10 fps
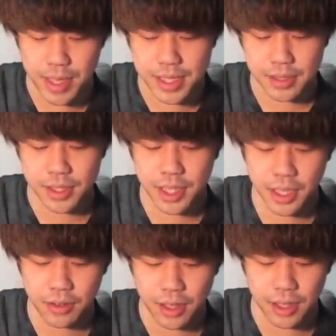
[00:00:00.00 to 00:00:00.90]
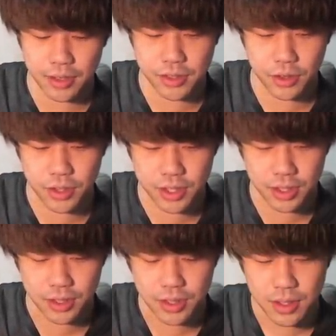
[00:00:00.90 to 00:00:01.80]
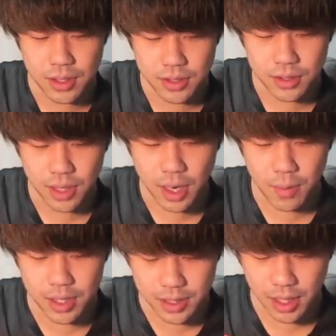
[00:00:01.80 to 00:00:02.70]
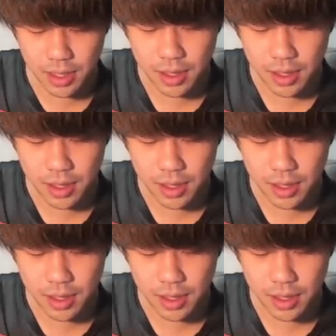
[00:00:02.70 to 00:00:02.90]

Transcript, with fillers: めちゃくちゃ切り札になるんですよ、こいつ。それがやばいですね。